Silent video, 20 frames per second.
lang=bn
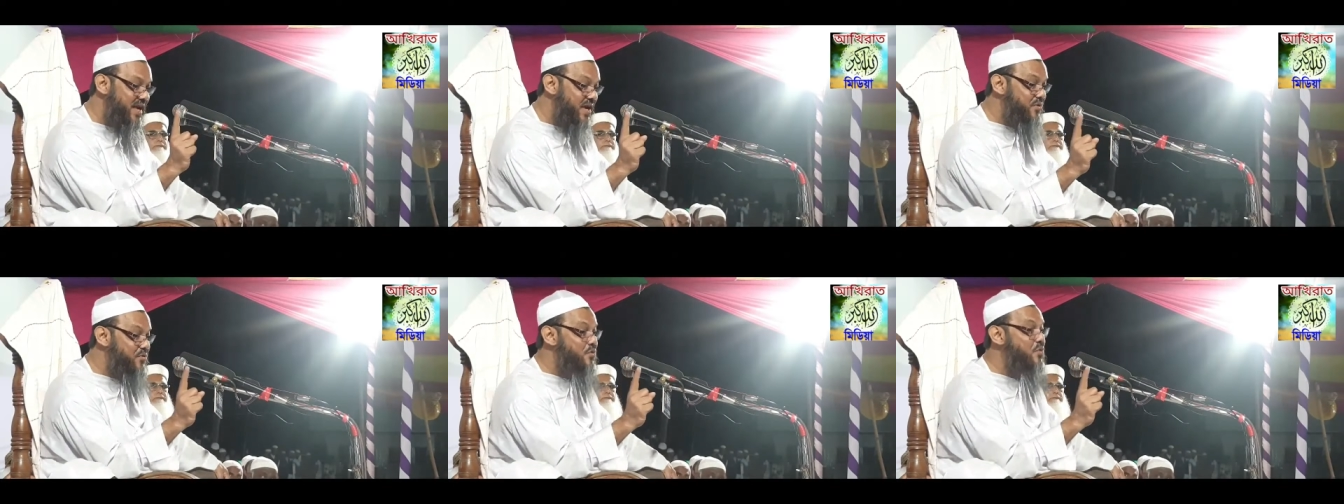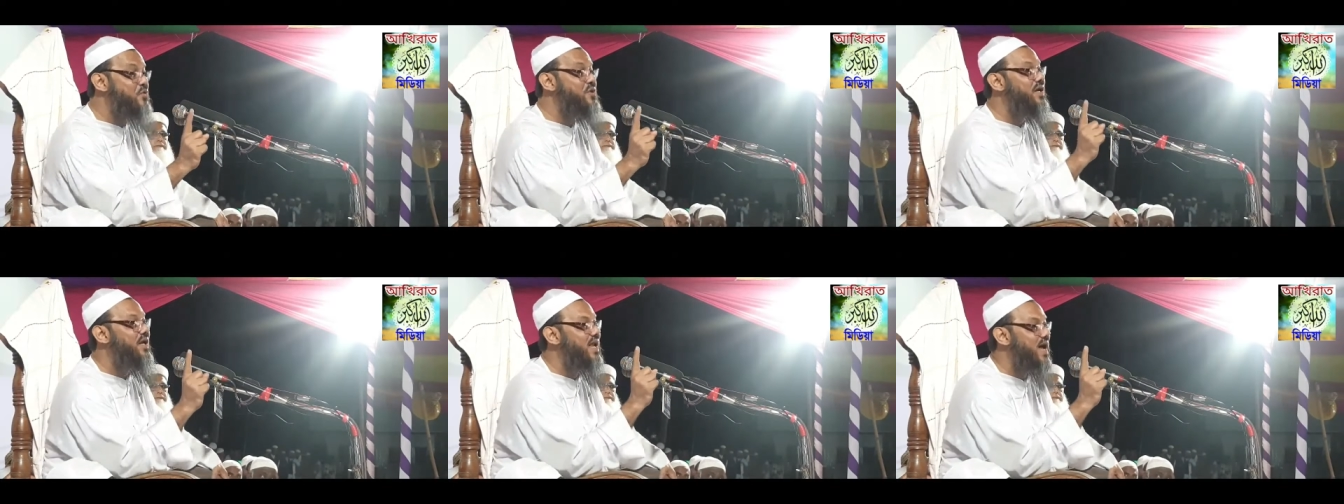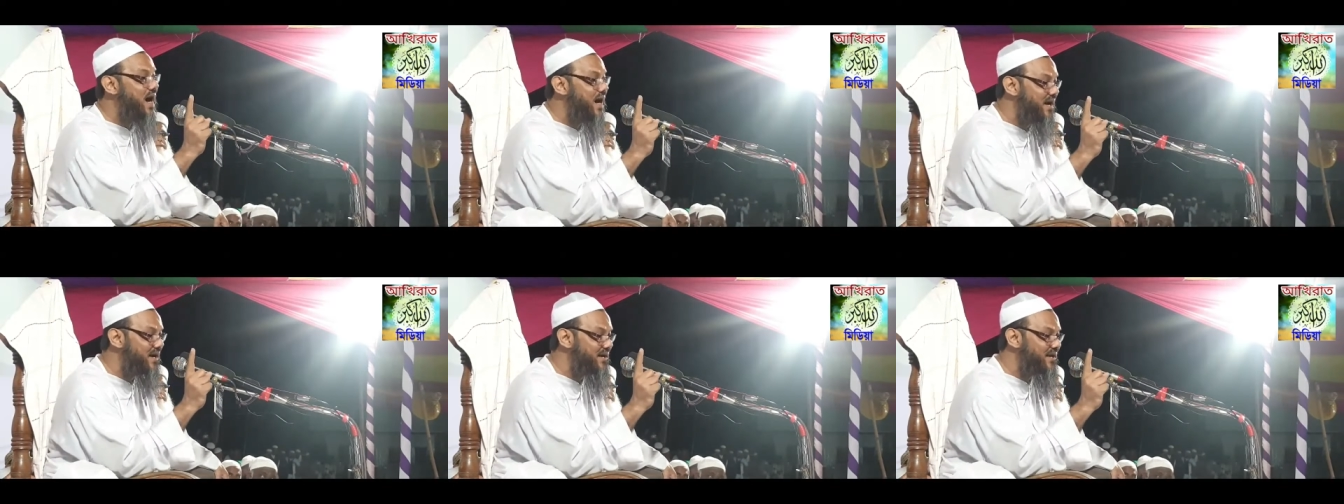এ কোন
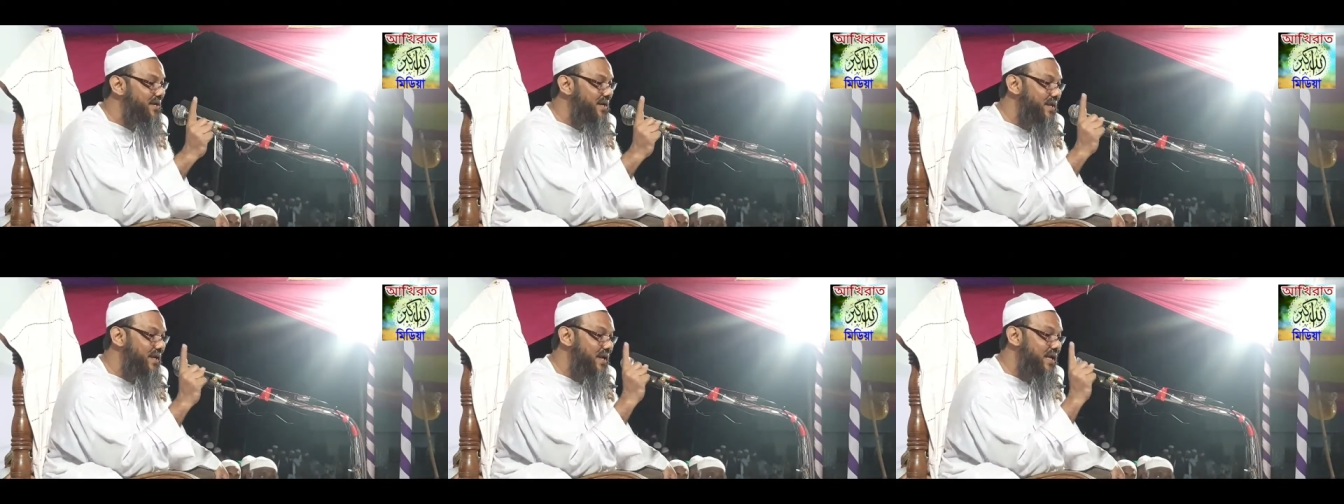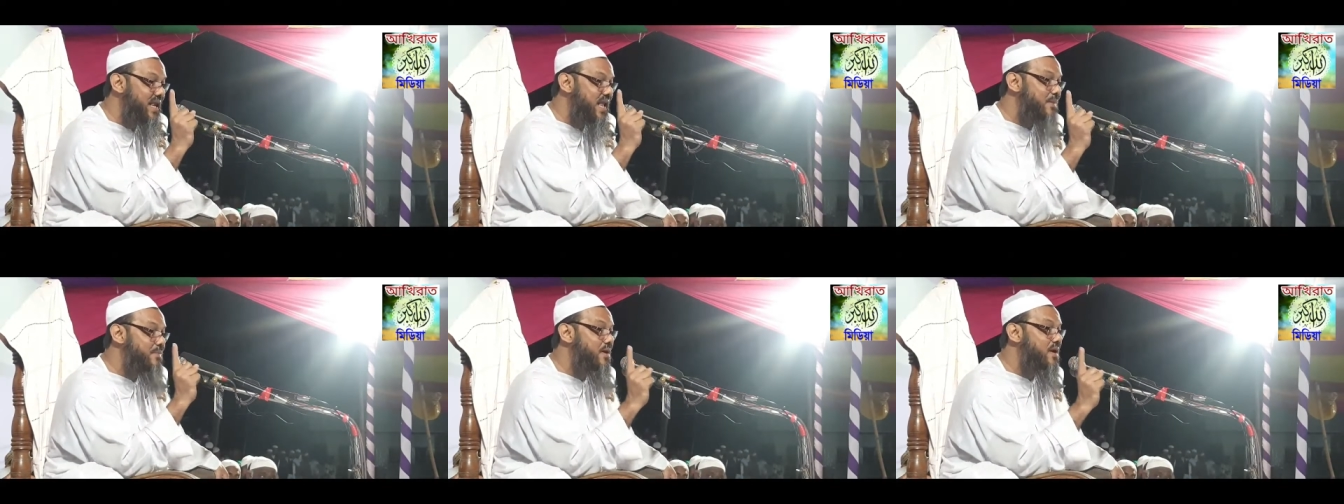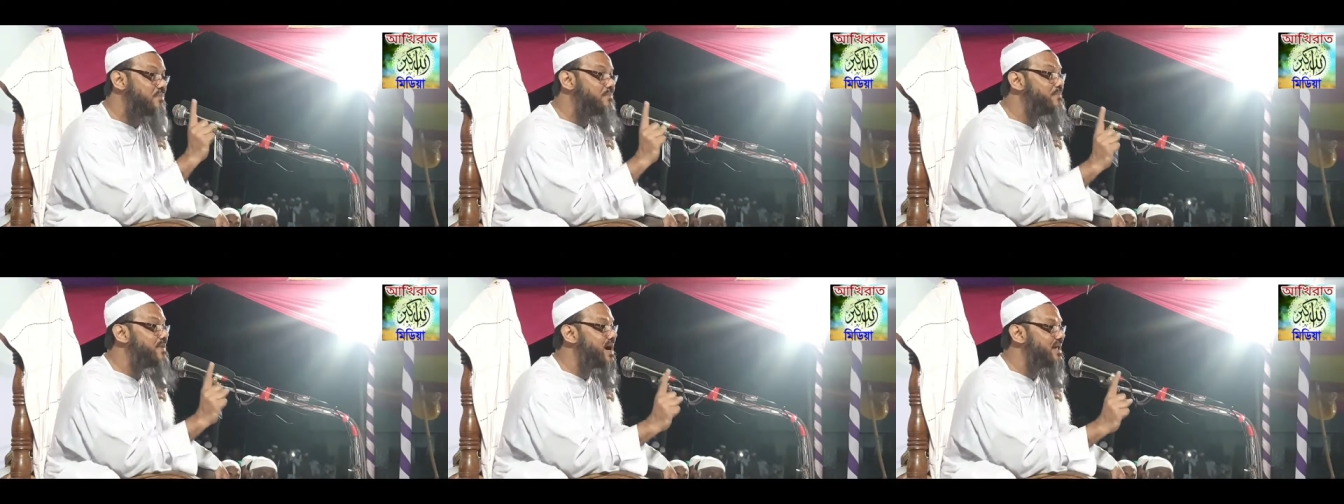ইলা ইলা
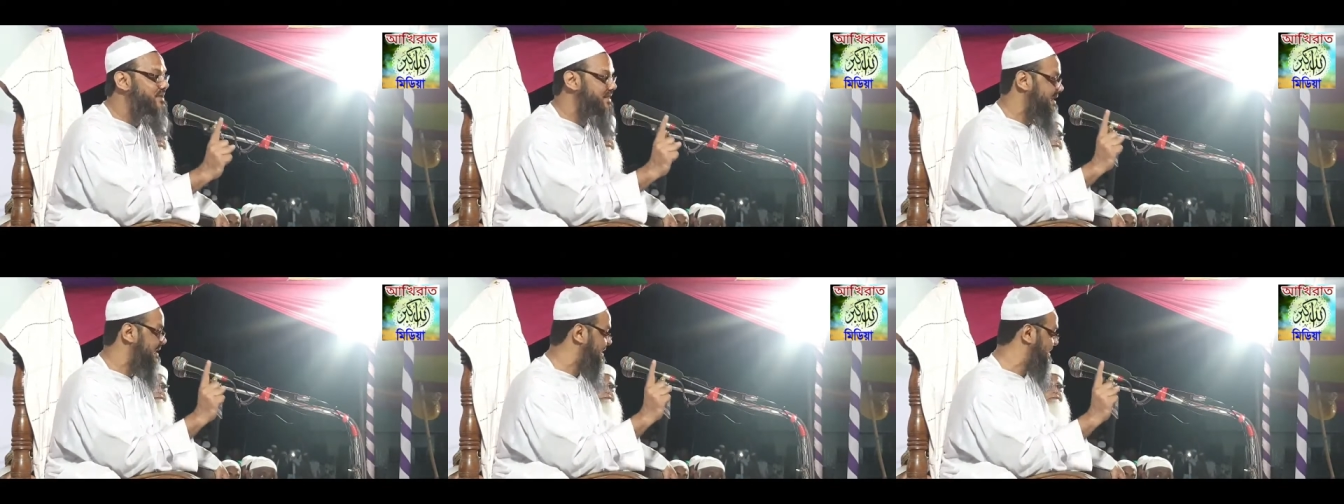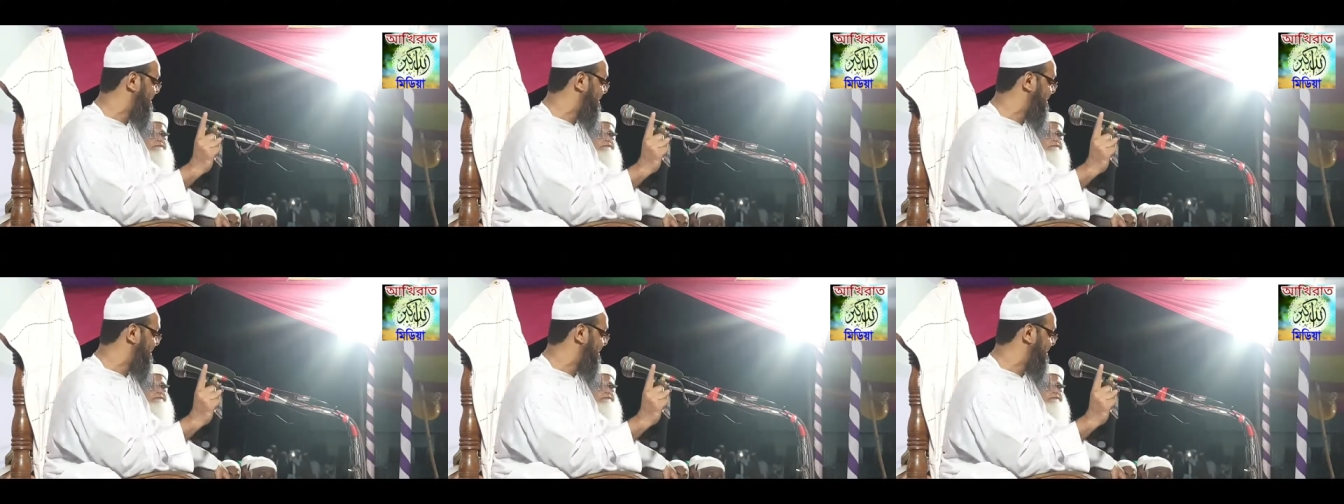বার বাতিল